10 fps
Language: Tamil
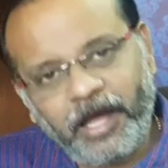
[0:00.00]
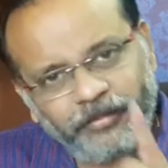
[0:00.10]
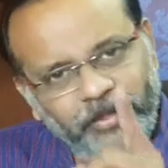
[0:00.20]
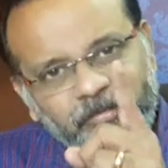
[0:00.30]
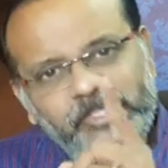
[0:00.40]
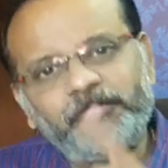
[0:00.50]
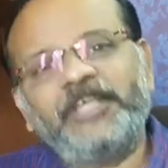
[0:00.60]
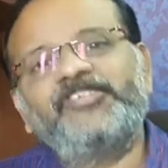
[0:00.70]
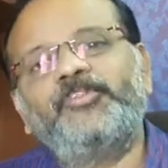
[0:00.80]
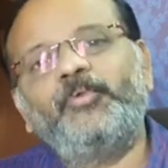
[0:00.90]
அந்த
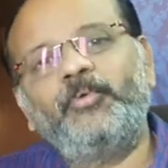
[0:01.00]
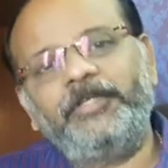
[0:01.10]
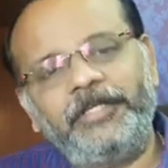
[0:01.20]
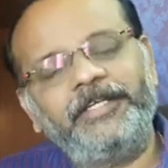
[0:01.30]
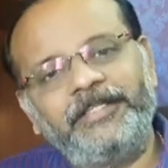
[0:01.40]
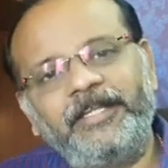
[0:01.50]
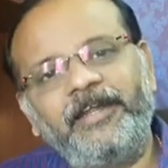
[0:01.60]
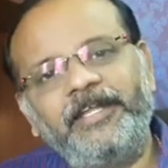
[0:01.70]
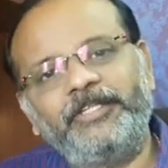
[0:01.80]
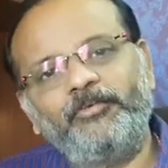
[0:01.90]
விசுவாசத்தோடு இந்த
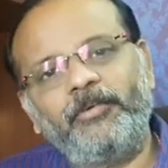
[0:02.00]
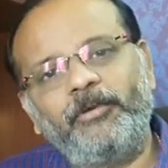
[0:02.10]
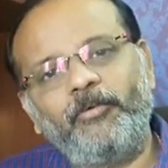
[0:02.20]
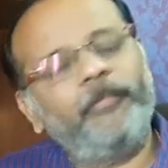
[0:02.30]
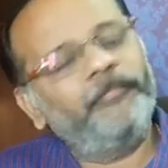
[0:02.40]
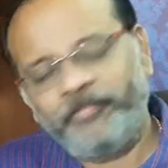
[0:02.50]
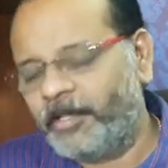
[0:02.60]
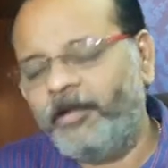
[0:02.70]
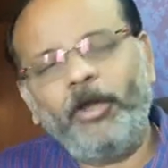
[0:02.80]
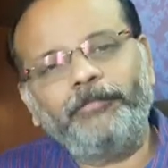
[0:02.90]
நாளை தொடங்குவோம்
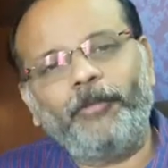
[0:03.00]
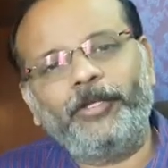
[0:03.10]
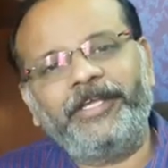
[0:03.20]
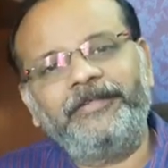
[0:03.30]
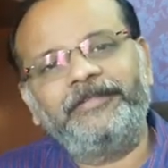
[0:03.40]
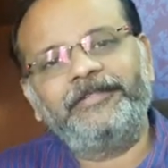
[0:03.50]
காட் மார்னிங்